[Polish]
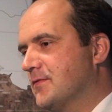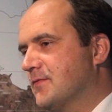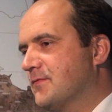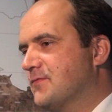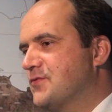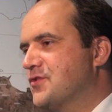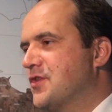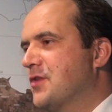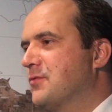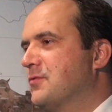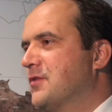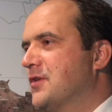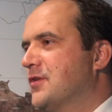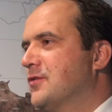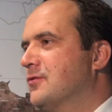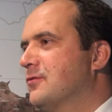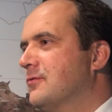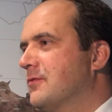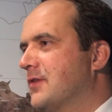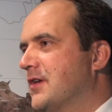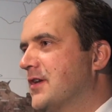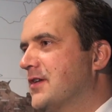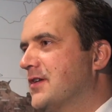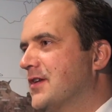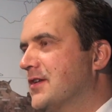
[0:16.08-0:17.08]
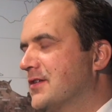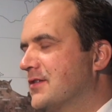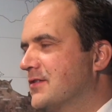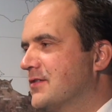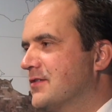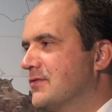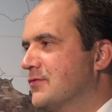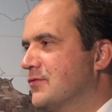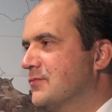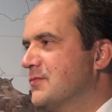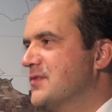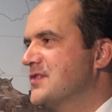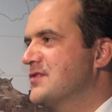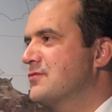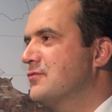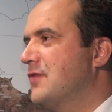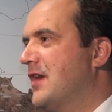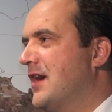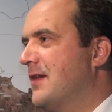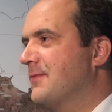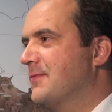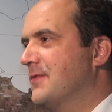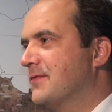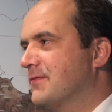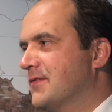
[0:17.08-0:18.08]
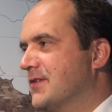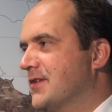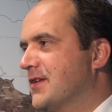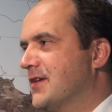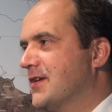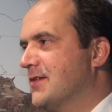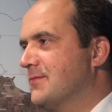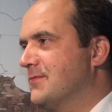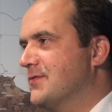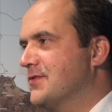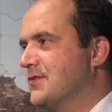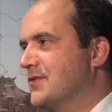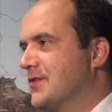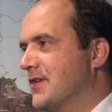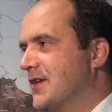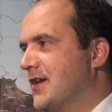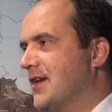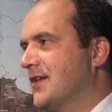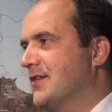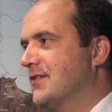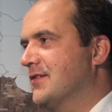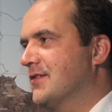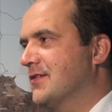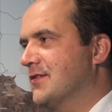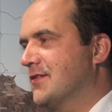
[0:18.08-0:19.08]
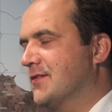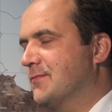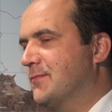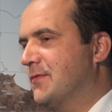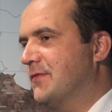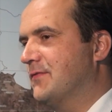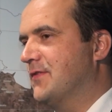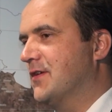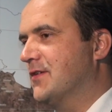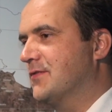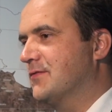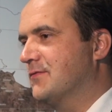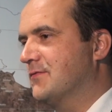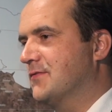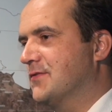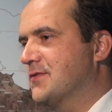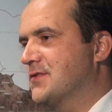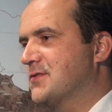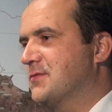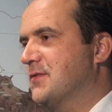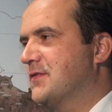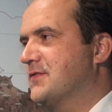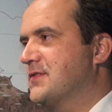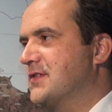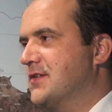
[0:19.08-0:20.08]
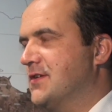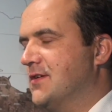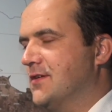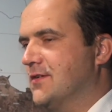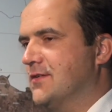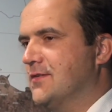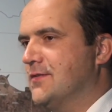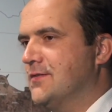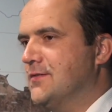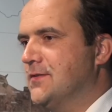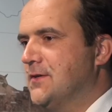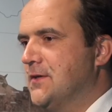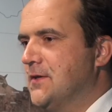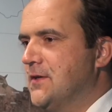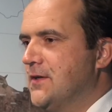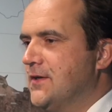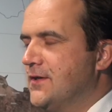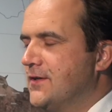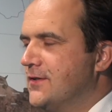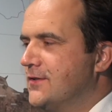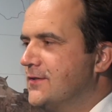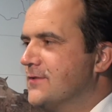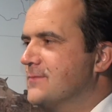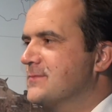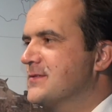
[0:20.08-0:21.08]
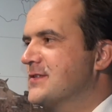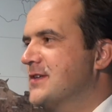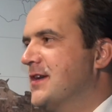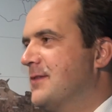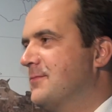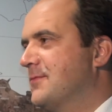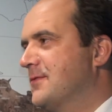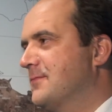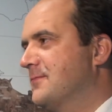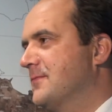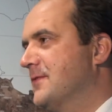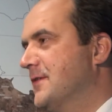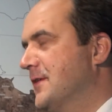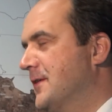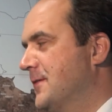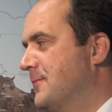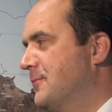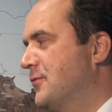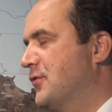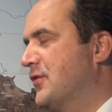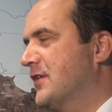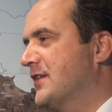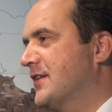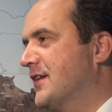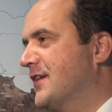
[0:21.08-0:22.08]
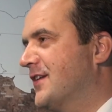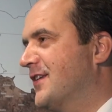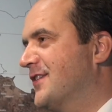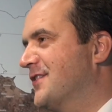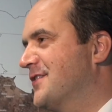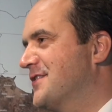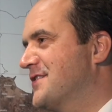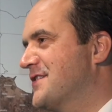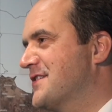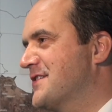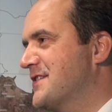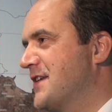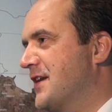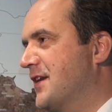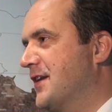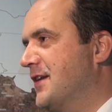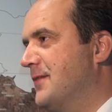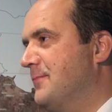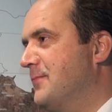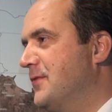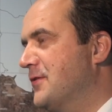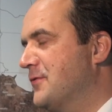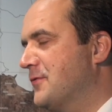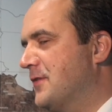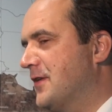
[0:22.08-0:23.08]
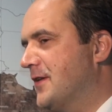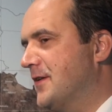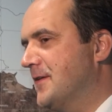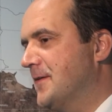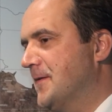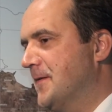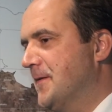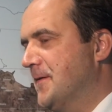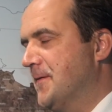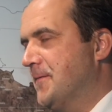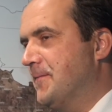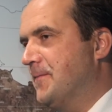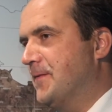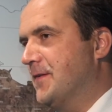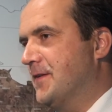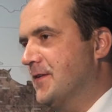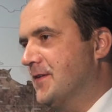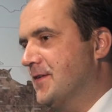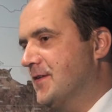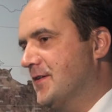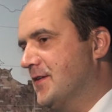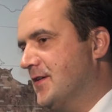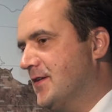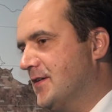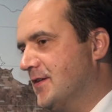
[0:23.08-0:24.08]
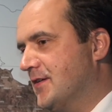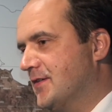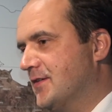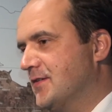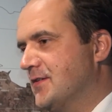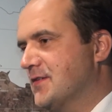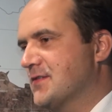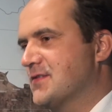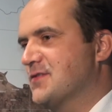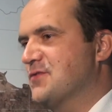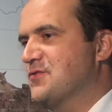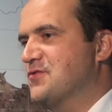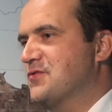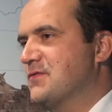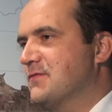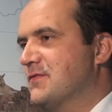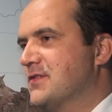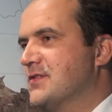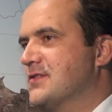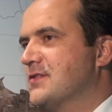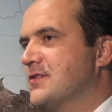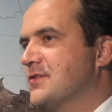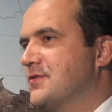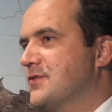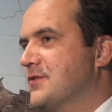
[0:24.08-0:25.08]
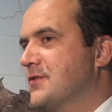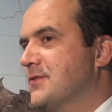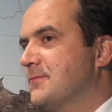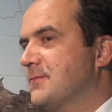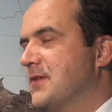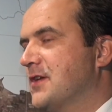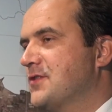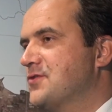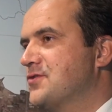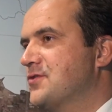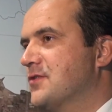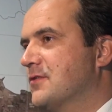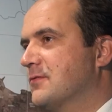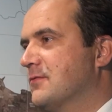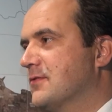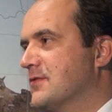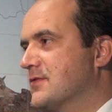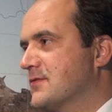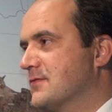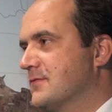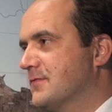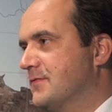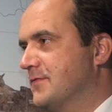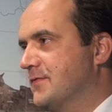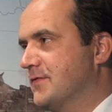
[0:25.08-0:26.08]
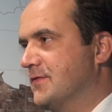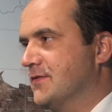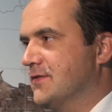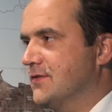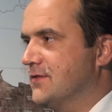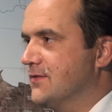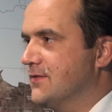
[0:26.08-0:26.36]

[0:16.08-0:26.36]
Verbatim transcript: wzięły górę nad umysłami, wydaje mi się, radnych powiatu wrocławskiego i tym samym była taka decyzja, jaka była. A jest oczywiste 17 głosów